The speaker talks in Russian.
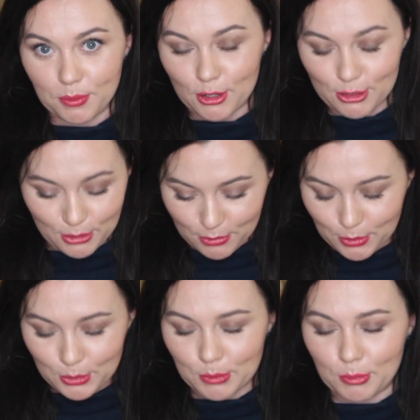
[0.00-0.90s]
мерзнуть в
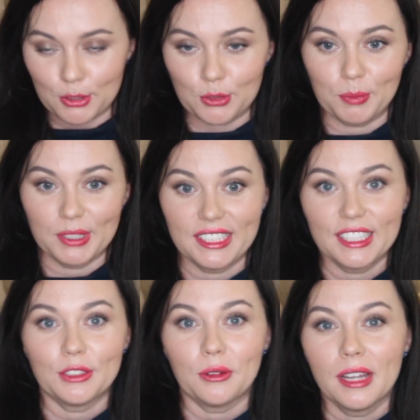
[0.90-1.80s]
душе, боже
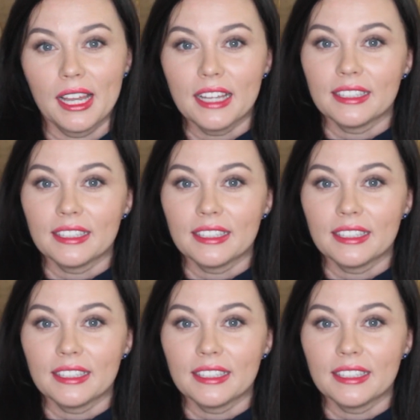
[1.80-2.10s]
упаси, но